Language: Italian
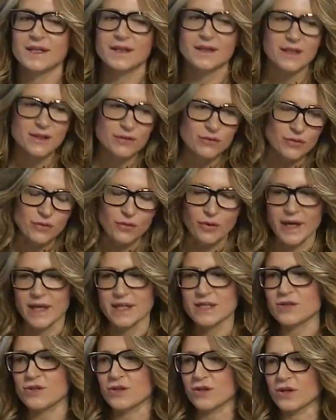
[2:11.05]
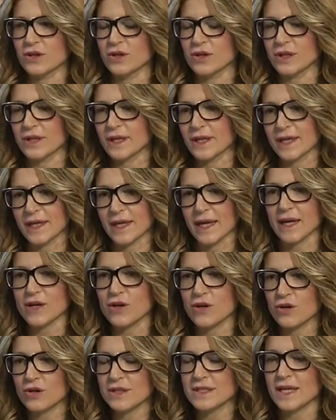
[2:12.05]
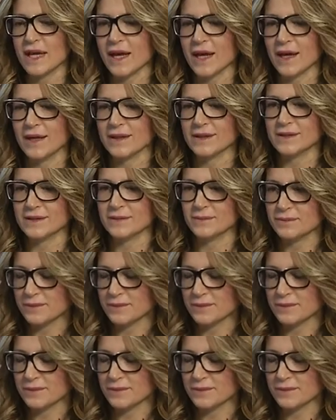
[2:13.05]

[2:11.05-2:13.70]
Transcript: Detto questo, eh, la cosa